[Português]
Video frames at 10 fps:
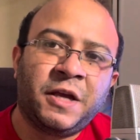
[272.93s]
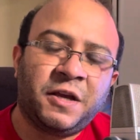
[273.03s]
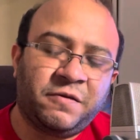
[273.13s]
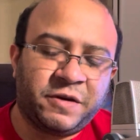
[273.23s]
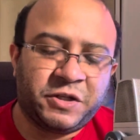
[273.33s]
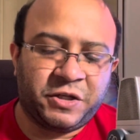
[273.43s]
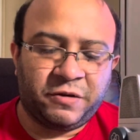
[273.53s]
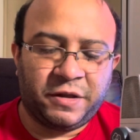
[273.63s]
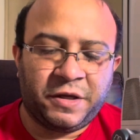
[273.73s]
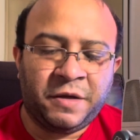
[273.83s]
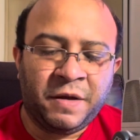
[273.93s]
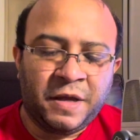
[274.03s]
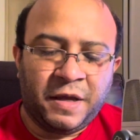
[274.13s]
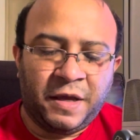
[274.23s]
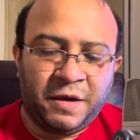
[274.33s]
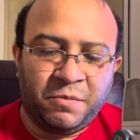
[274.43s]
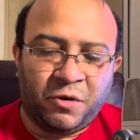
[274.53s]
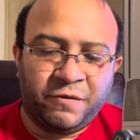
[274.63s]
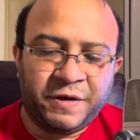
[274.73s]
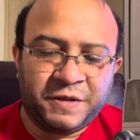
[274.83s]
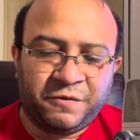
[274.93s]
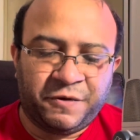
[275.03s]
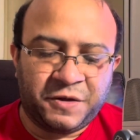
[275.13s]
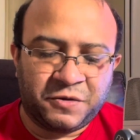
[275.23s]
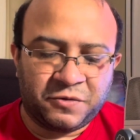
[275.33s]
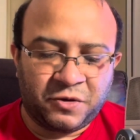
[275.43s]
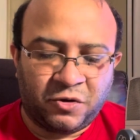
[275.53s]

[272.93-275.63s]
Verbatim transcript: investindo ali em imóveis físicos.